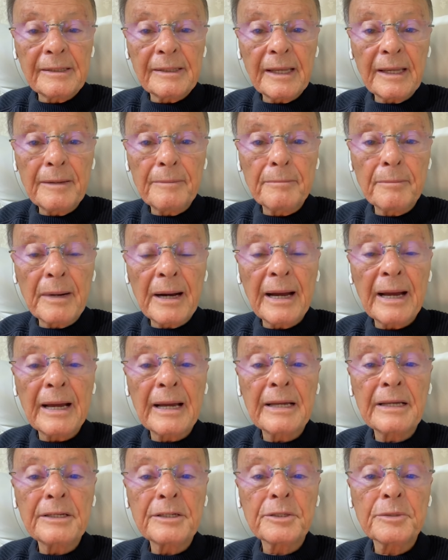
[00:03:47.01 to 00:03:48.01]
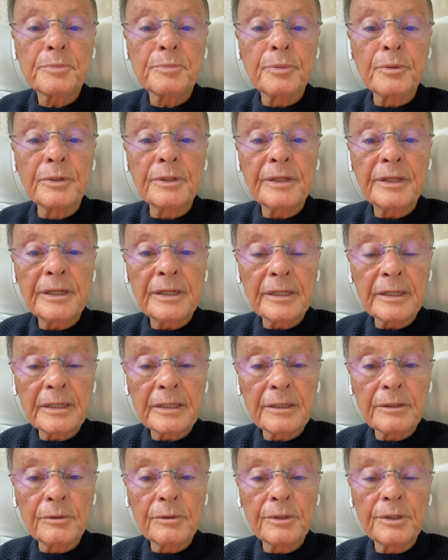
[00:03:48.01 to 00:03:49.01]
tem mais
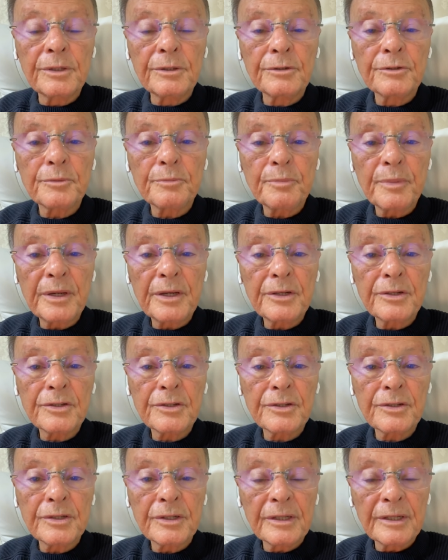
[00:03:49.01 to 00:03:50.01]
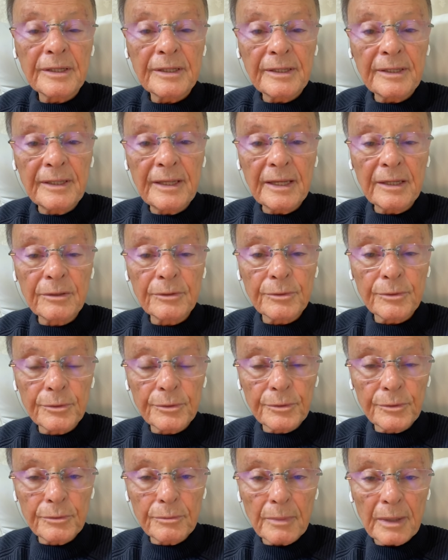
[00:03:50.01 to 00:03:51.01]
poder do que os peixes
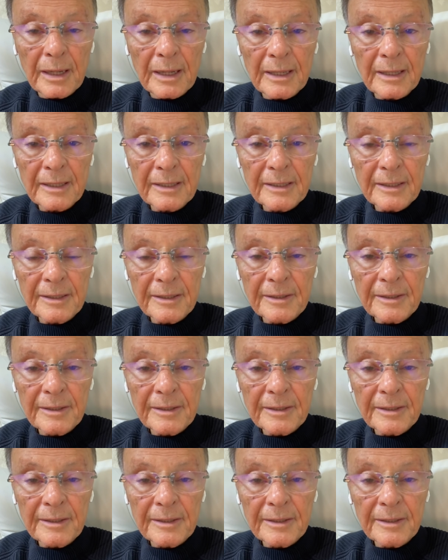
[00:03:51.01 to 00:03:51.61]
dentro do mar,